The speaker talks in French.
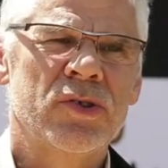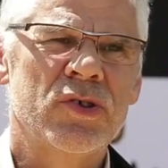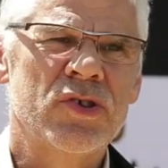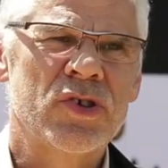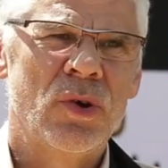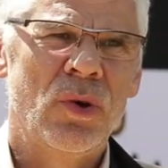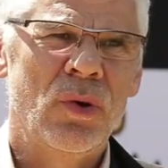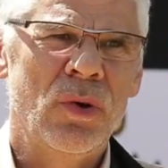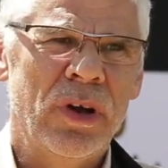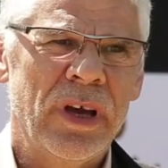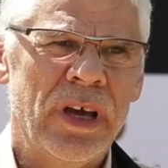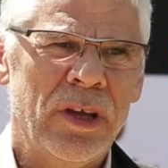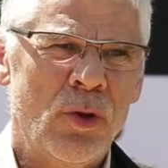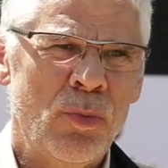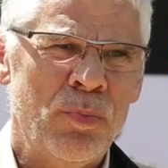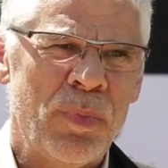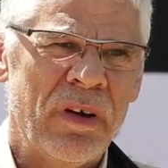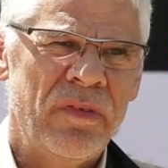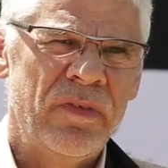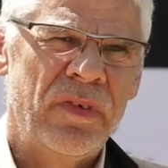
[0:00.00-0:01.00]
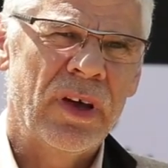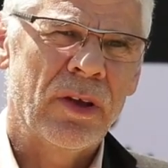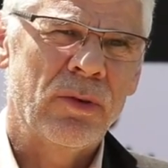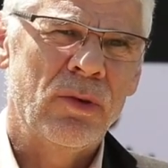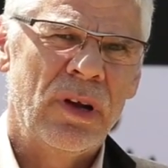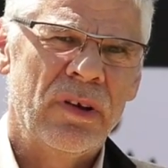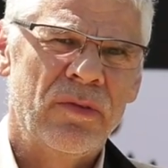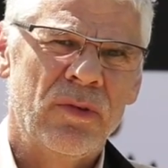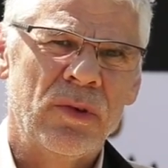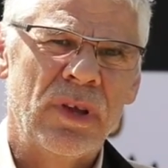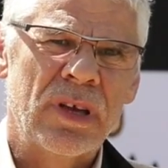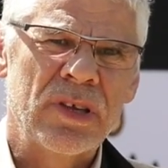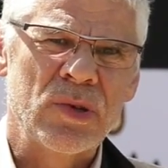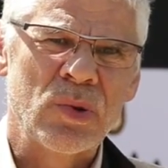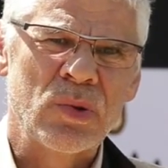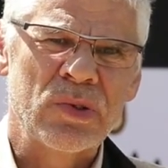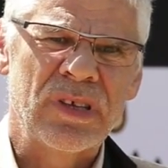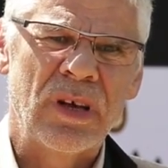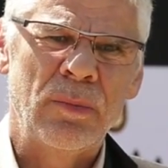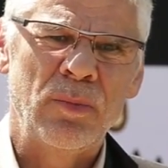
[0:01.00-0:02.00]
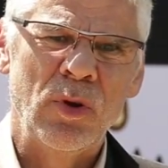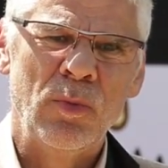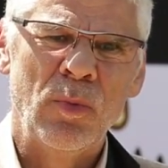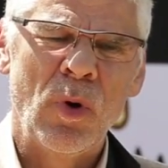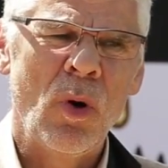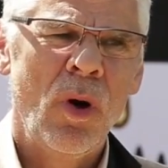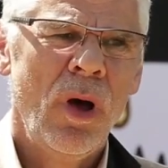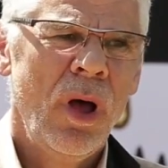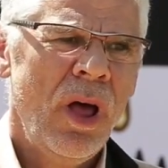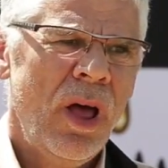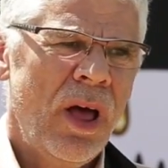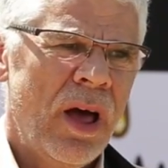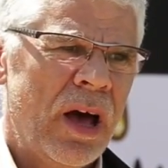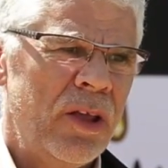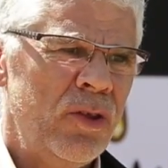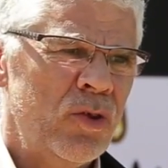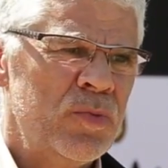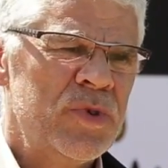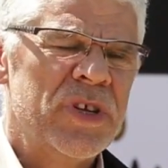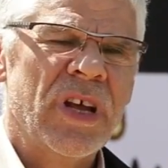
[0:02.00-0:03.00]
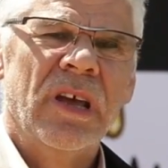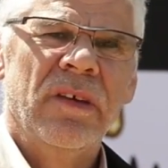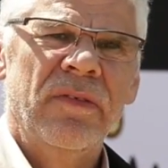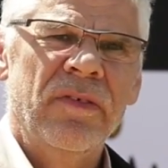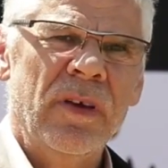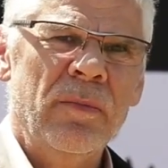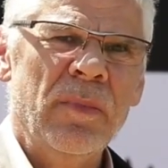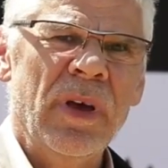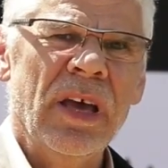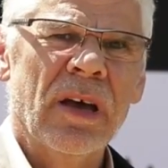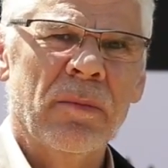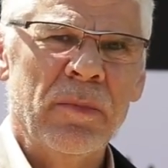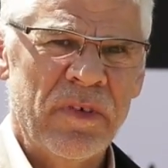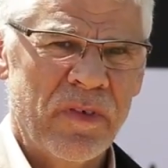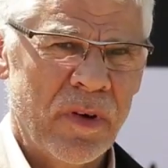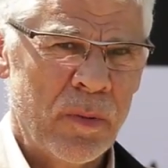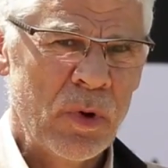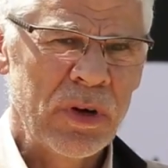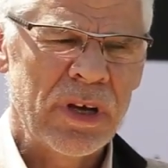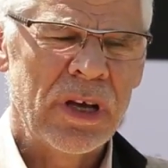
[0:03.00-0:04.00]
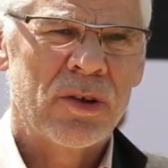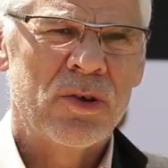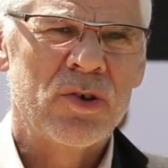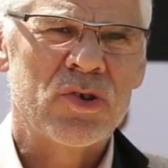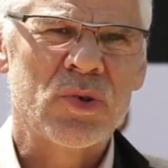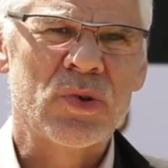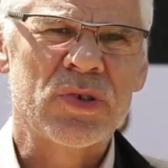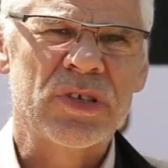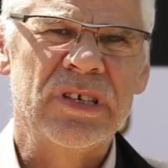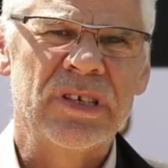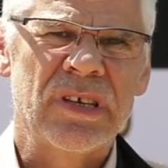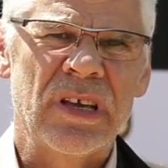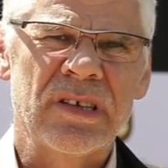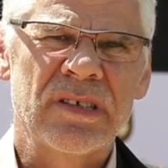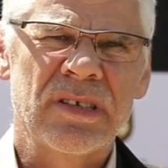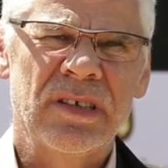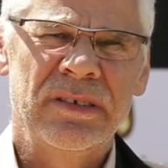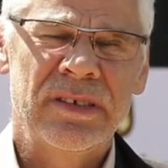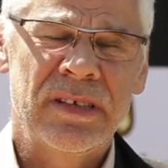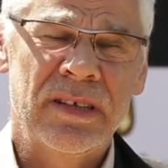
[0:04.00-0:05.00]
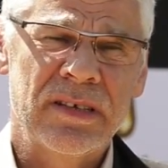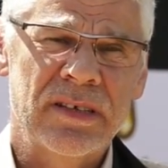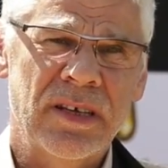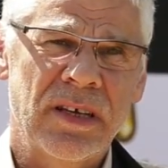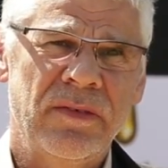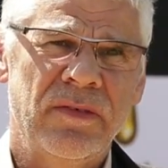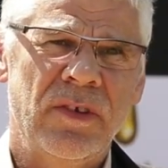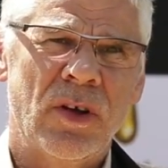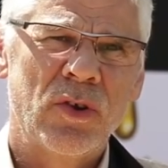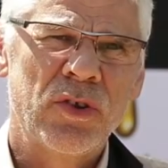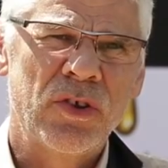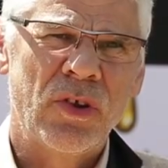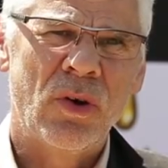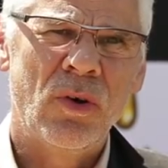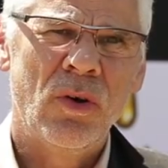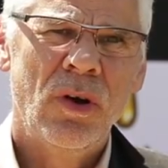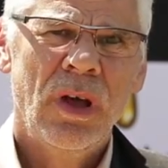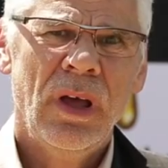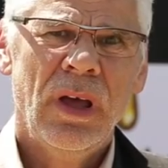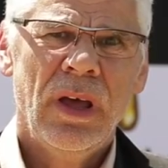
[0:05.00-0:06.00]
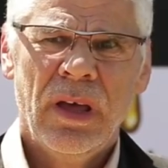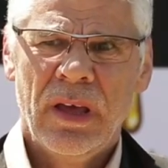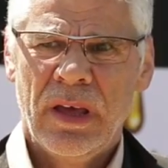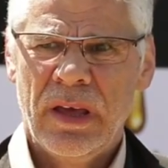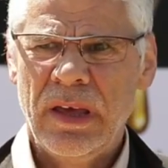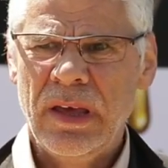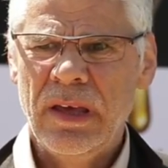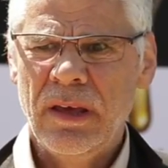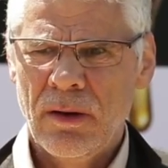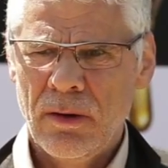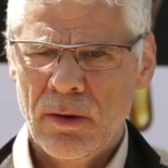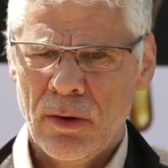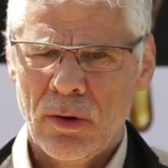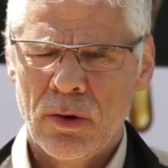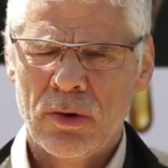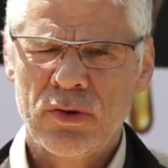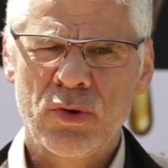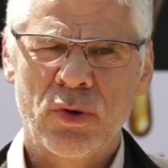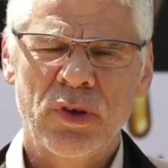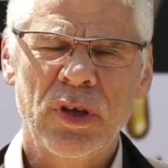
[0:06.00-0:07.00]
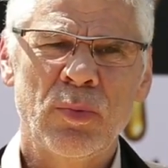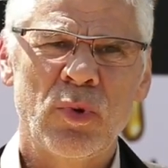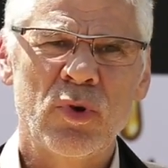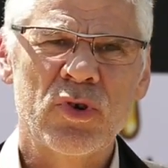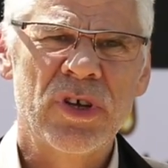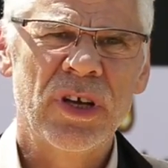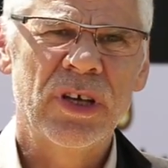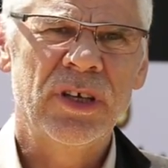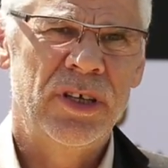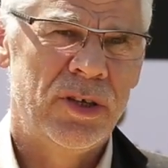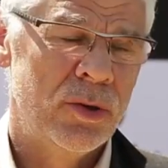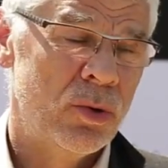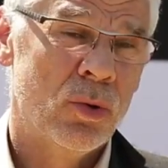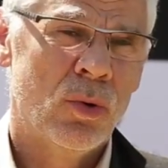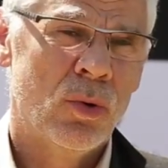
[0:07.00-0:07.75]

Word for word: ce champ et de ne pas faire de la fondation simplement un objet éphémère, mais vraiment quelque chose qui s'inscrive dans le temps et euh, sur des projets qui